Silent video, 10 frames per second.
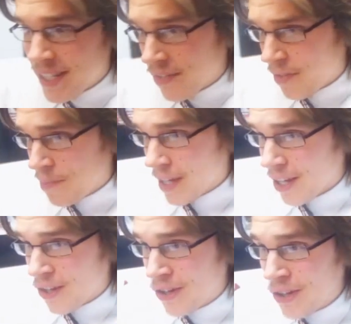Ça fait bien
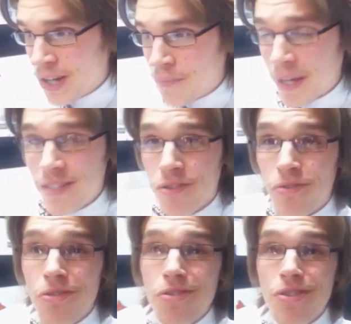euh, presque
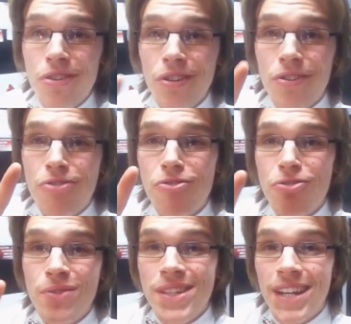2 heures que je
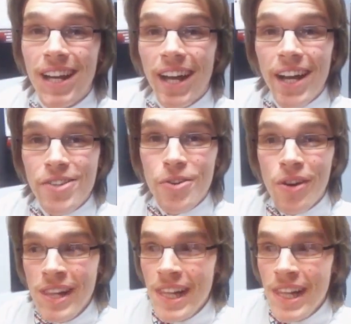suis à la radio.